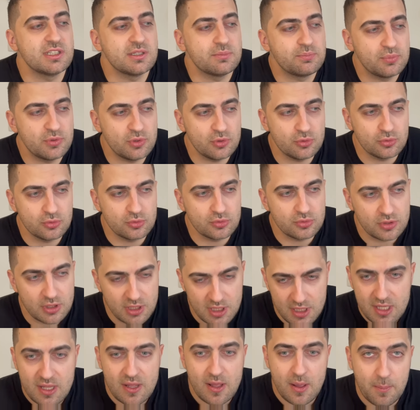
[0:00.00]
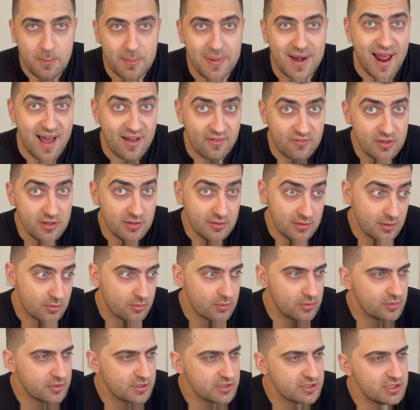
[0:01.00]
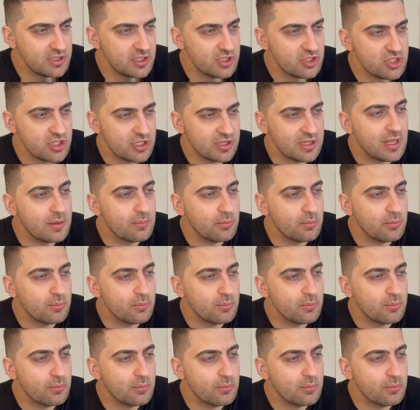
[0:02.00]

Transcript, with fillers: e più bravi, da quello che si dice, nel